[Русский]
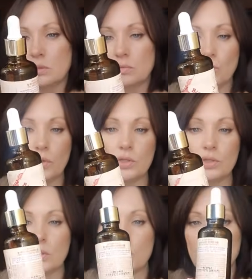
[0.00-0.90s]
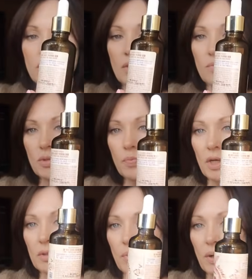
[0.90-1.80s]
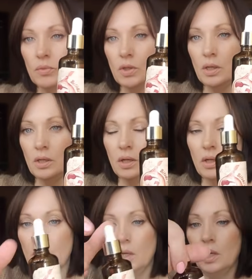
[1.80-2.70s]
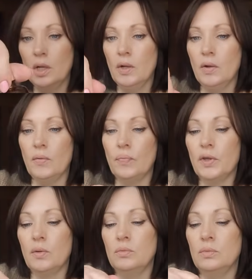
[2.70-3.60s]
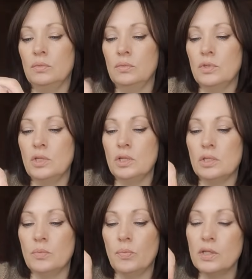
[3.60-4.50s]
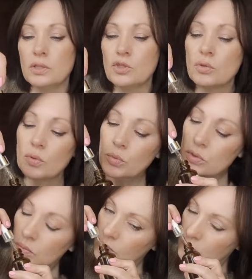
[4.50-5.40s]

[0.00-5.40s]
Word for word: ну, я не знаю, 75 прям налили. А, интересно, пахнет чем-нибудь?